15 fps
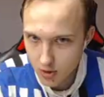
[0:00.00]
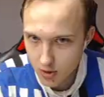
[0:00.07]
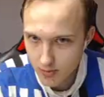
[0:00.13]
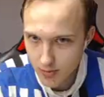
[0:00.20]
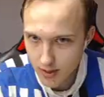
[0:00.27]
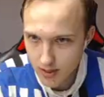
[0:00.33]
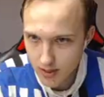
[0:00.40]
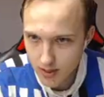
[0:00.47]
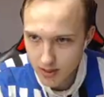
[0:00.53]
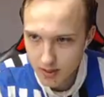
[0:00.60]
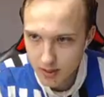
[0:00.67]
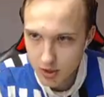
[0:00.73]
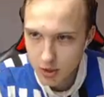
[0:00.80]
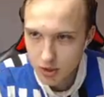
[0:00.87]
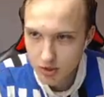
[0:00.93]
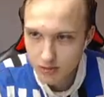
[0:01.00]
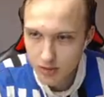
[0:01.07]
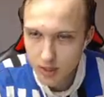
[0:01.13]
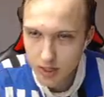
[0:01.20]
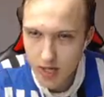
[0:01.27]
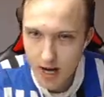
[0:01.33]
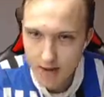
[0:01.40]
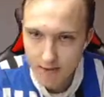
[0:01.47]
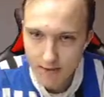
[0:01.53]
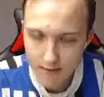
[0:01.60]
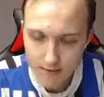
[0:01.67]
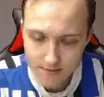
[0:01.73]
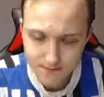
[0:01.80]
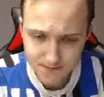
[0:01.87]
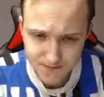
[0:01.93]
потихо из-за счет овердрайвов
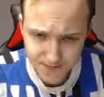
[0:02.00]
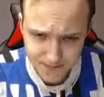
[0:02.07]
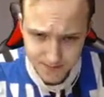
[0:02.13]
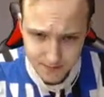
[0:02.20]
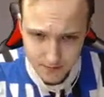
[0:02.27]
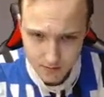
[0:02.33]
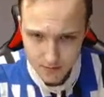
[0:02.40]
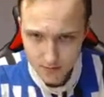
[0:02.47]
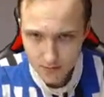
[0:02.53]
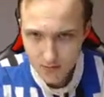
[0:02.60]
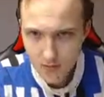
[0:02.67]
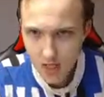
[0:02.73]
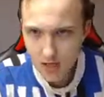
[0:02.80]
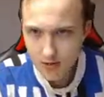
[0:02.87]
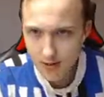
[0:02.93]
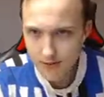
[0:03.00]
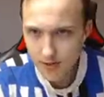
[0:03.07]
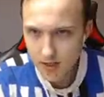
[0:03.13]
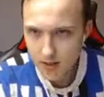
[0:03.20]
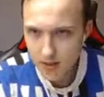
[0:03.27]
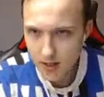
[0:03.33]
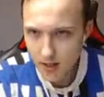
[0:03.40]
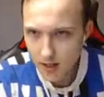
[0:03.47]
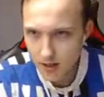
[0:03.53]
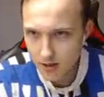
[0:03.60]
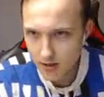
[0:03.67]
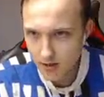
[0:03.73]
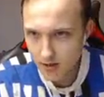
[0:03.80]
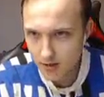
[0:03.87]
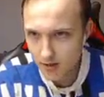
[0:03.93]
на викингах
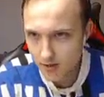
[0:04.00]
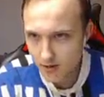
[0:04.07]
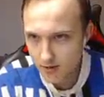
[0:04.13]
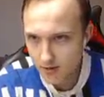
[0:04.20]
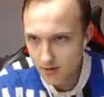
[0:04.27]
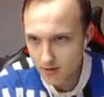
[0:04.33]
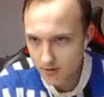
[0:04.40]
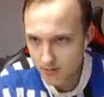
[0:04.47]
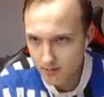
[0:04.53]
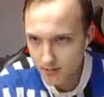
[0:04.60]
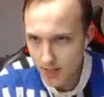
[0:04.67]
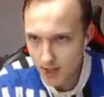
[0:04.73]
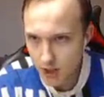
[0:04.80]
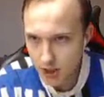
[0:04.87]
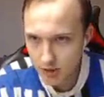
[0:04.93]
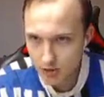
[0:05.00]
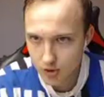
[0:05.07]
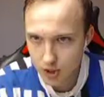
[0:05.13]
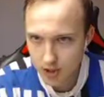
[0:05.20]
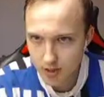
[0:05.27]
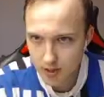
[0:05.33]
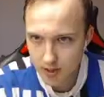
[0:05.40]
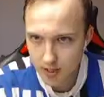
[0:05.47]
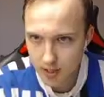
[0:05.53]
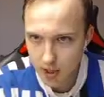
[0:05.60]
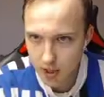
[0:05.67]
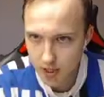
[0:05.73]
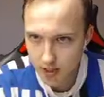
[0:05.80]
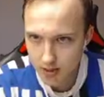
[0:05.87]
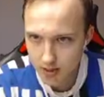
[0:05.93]
э, начали уже
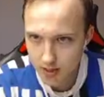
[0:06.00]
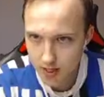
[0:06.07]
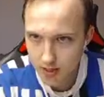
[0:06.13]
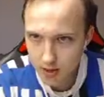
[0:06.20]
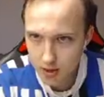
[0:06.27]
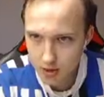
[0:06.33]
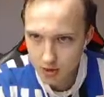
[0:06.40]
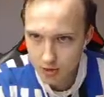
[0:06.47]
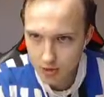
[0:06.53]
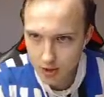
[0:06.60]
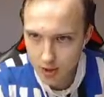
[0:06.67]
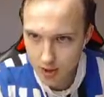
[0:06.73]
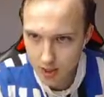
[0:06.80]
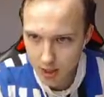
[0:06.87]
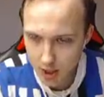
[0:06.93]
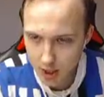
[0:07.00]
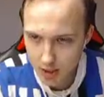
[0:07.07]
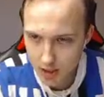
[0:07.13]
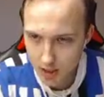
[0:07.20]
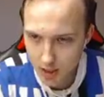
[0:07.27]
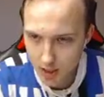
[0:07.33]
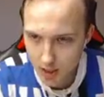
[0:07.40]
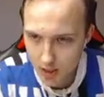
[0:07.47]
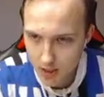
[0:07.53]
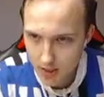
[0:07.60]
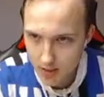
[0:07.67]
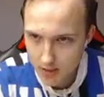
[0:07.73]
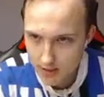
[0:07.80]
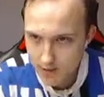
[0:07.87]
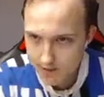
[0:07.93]
сокращать Пока дистанцию, сокращать
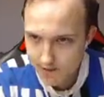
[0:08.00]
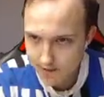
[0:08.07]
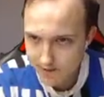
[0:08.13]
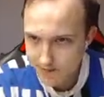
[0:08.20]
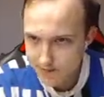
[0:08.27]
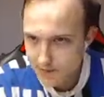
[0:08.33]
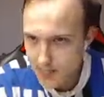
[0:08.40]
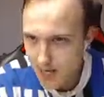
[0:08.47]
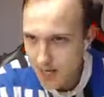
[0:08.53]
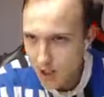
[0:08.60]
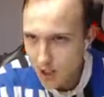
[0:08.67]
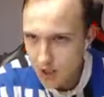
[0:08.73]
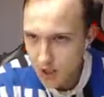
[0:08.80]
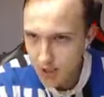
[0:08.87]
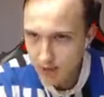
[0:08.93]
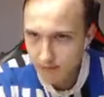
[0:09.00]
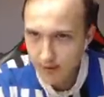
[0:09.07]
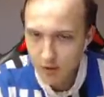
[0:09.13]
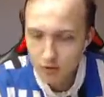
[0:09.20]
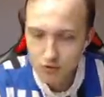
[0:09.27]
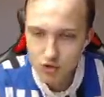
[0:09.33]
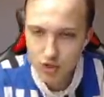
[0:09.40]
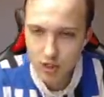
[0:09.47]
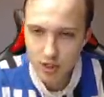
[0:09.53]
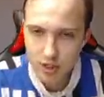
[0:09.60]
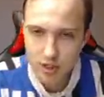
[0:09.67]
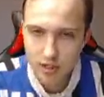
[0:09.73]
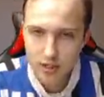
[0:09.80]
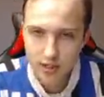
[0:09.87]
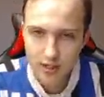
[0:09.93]
э, количество
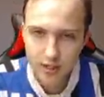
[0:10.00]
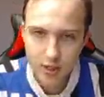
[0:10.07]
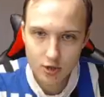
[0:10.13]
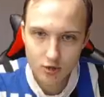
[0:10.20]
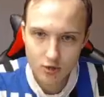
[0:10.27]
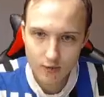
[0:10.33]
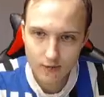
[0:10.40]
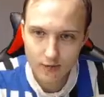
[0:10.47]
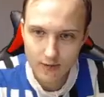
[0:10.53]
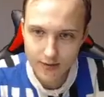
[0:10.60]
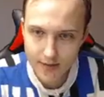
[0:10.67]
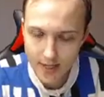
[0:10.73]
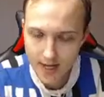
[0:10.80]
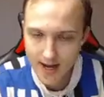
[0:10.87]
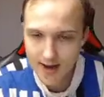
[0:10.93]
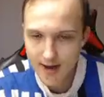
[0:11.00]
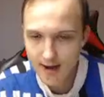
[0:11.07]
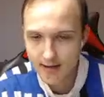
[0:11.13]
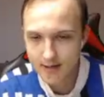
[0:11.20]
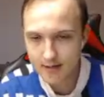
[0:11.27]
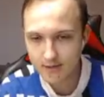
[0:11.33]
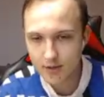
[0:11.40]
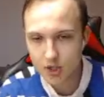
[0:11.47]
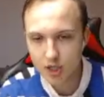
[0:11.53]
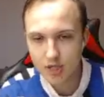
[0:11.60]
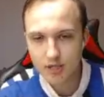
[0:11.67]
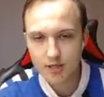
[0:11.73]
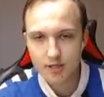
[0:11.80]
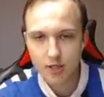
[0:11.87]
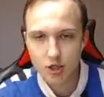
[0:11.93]
нужных э, килов для
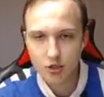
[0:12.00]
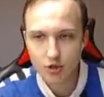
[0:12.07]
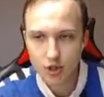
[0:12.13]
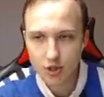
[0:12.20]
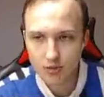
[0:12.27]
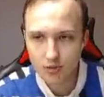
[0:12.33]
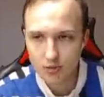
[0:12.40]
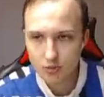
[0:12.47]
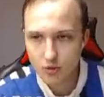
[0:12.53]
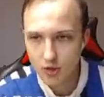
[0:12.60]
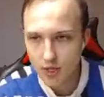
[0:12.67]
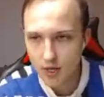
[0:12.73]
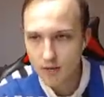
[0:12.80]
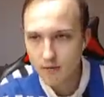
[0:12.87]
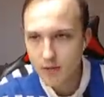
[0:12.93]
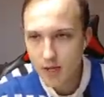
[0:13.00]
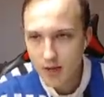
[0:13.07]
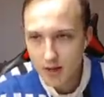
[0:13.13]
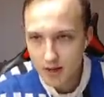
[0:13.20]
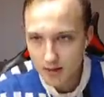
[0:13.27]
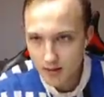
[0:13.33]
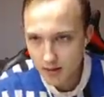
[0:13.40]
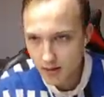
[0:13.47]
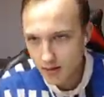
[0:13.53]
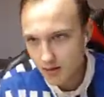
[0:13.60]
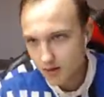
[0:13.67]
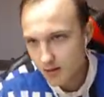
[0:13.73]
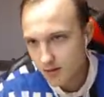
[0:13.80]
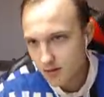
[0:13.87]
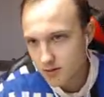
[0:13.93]
завершения досрочного боя.
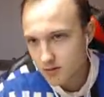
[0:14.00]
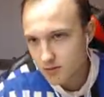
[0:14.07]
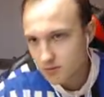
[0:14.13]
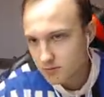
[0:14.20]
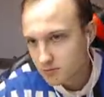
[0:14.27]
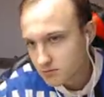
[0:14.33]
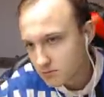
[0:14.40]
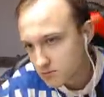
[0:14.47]
И Давай.